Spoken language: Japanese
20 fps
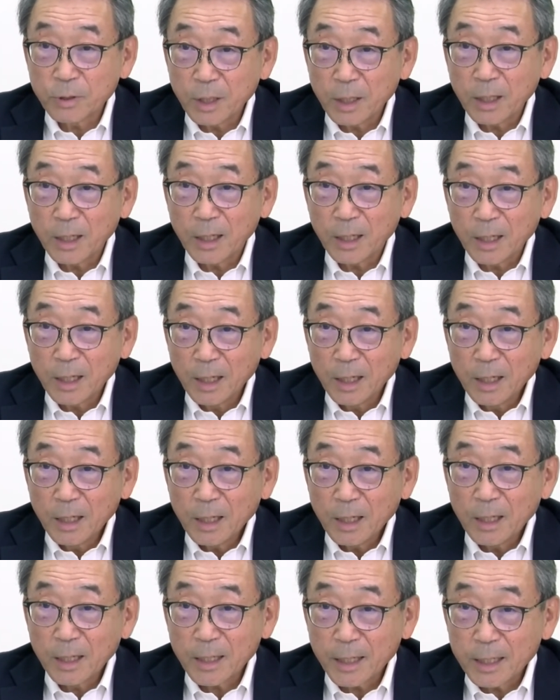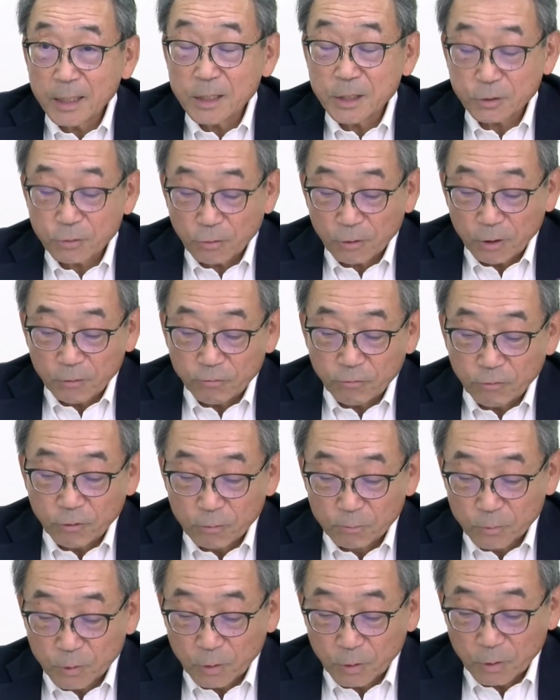で建築と
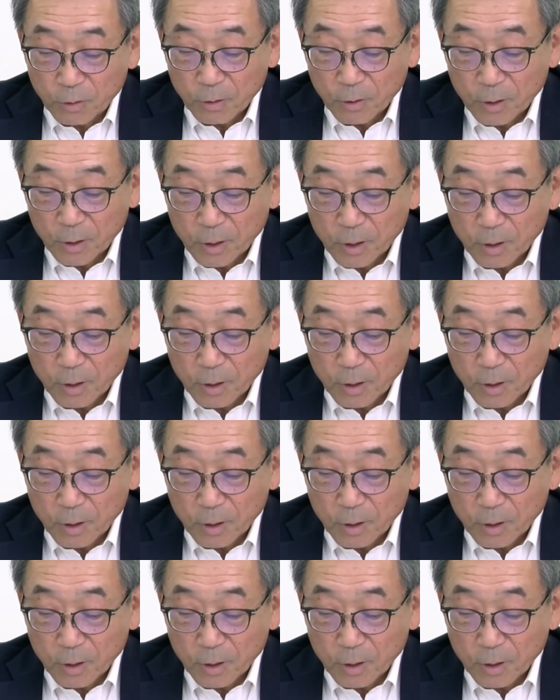リフォームを